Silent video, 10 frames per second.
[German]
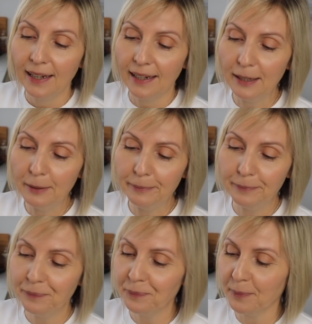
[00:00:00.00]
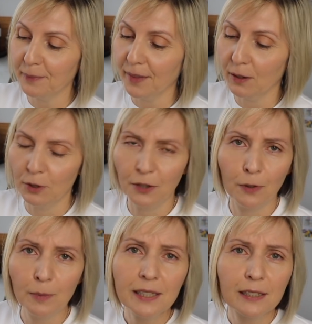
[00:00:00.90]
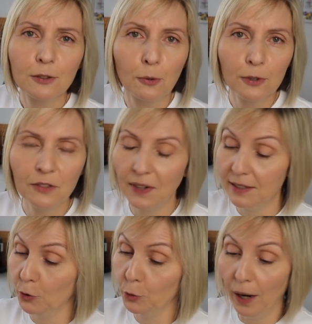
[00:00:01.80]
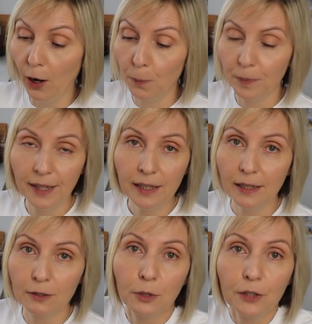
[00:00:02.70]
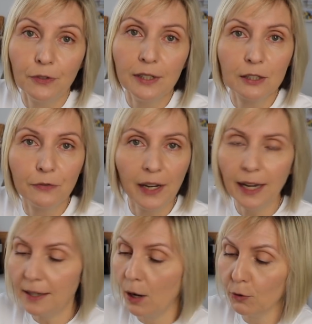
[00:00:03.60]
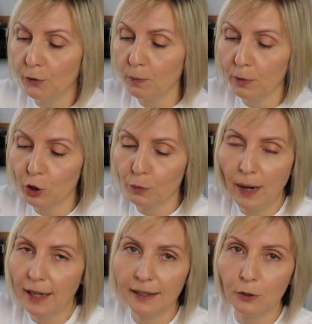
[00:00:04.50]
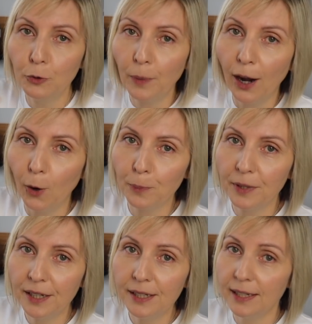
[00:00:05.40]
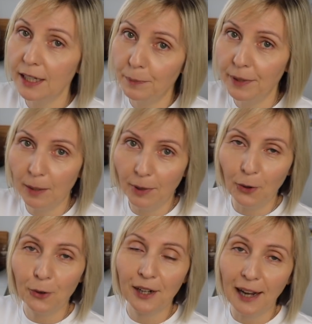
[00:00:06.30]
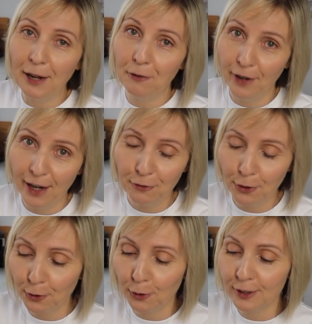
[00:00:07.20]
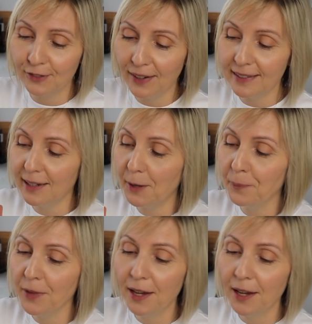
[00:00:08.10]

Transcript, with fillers: Ähm, und ich vermisse das Rosenwasser überhaupt nicht. Also ich finde, es fehlt auch vom Geschmack überhaupt nicht. Ich bin aber auch kein Fan von Rosenwasser.